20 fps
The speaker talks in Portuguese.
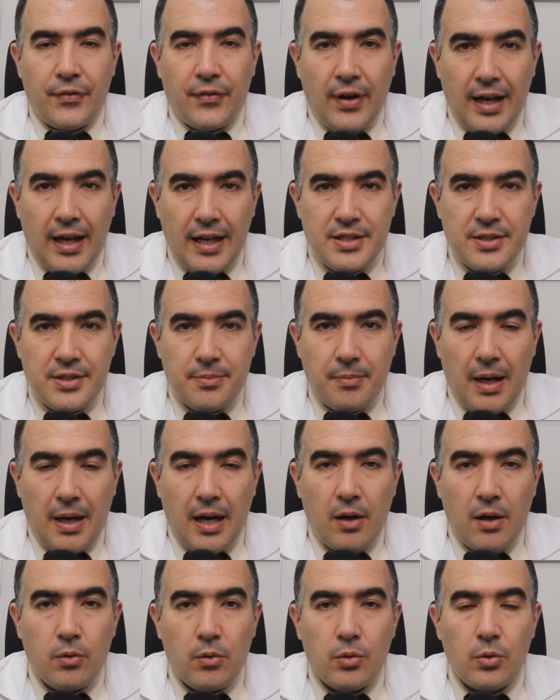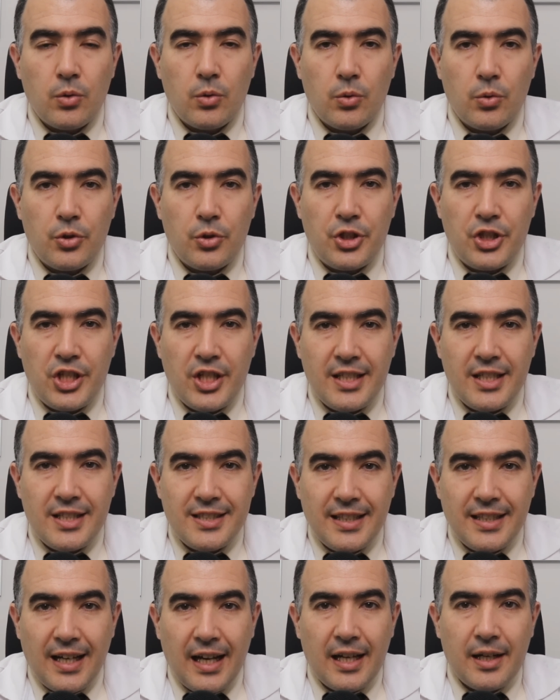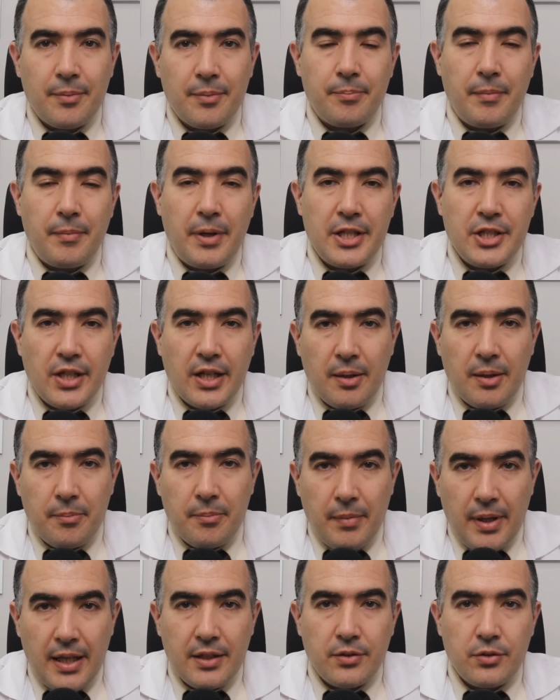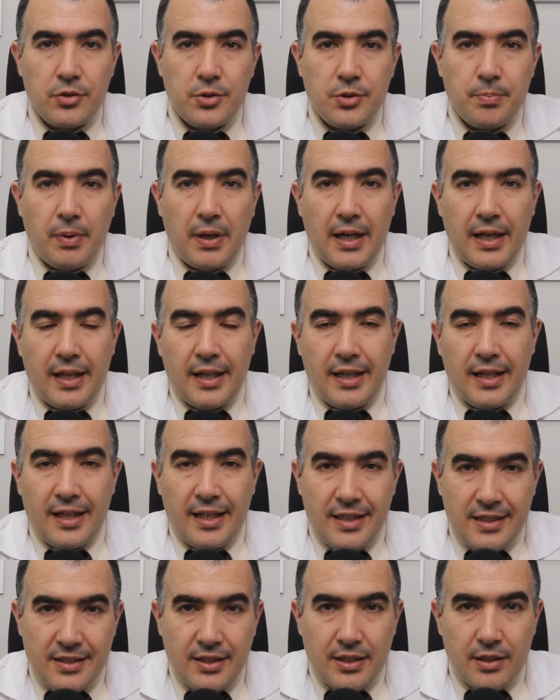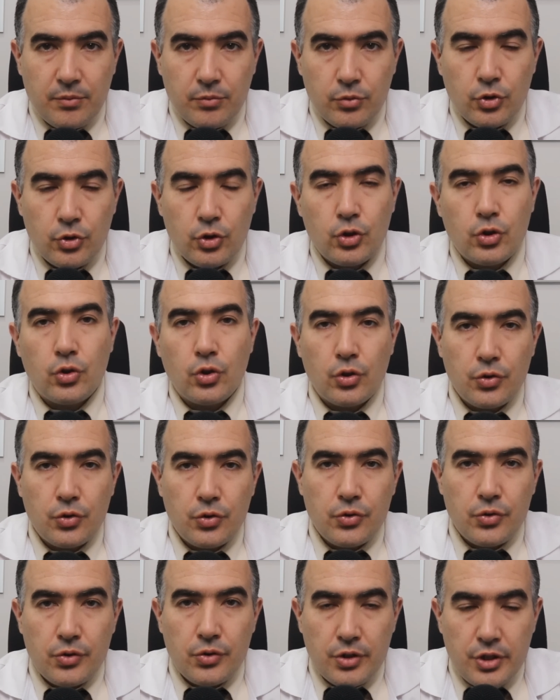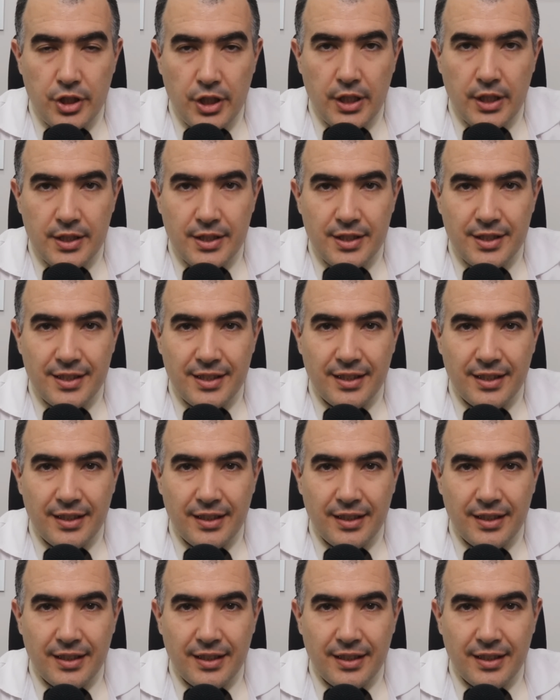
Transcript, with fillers: Faz mal utilizar medicamentos para a ereção todos os dias?